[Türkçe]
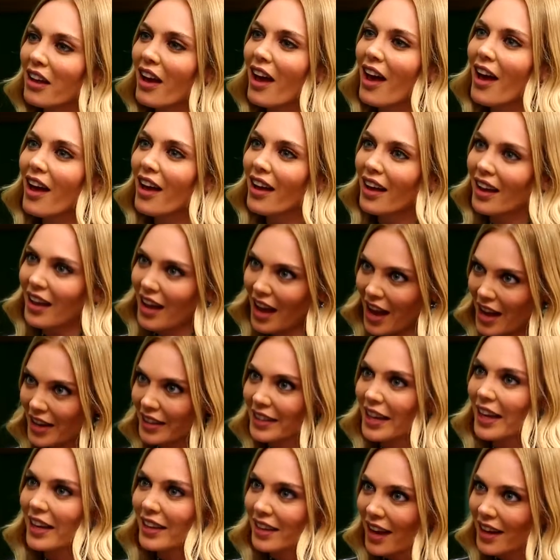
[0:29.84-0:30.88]
Teşekkürler. sağ
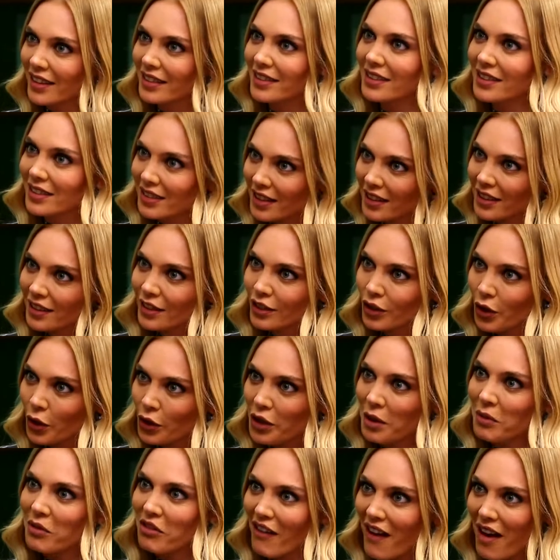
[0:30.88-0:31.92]
Erkeklerde stilin
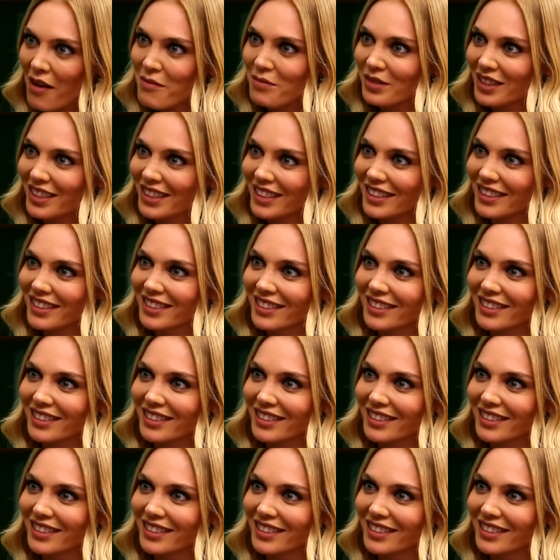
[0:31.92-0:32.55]
önemi var mıdır?